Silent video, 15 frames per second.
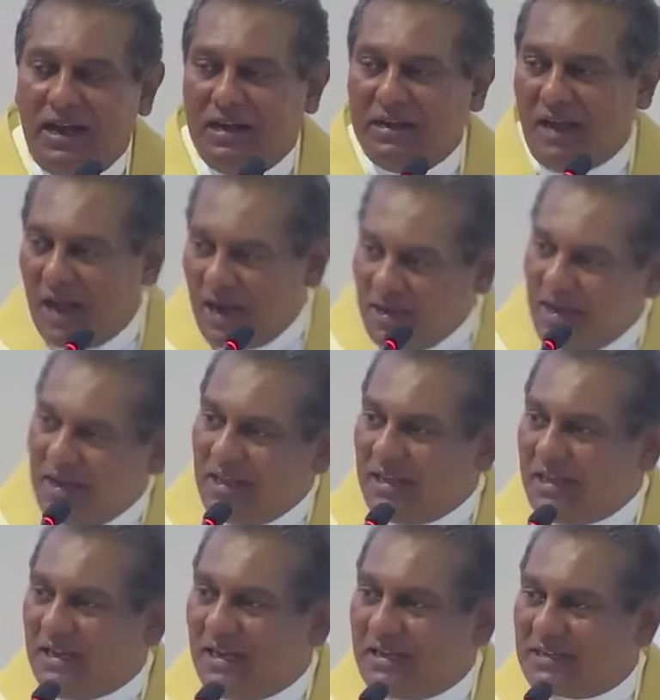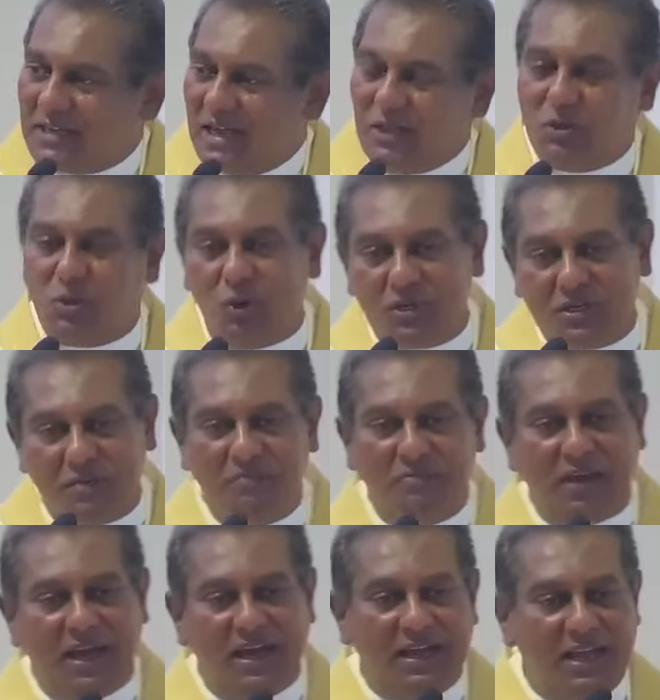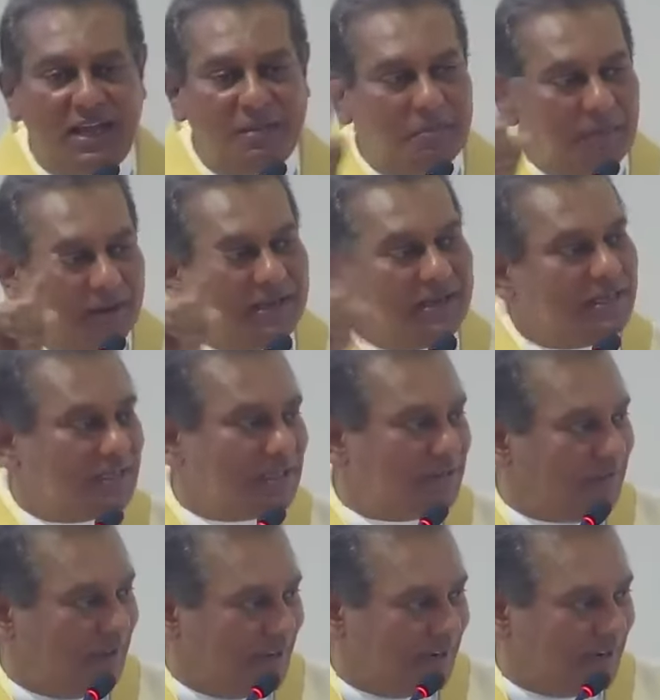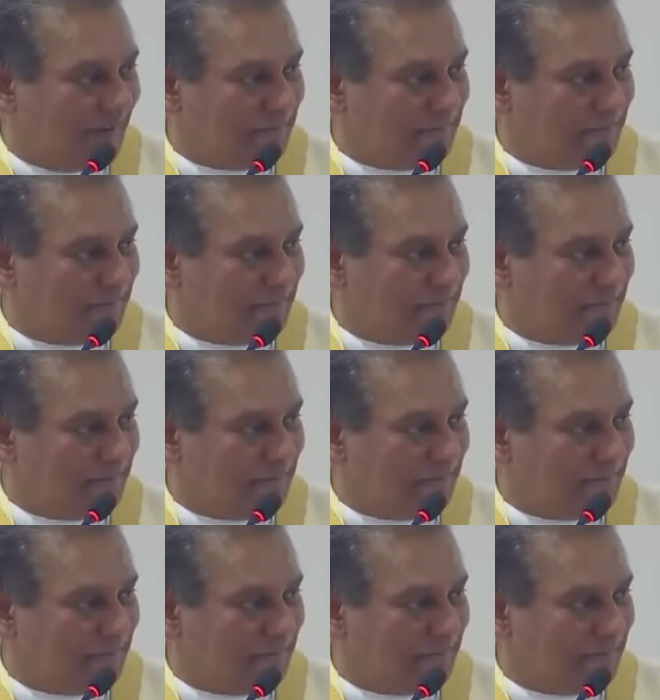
நான் நினைக்கிற சந்தோஷம் வேற மகிழ்ச்சி வேற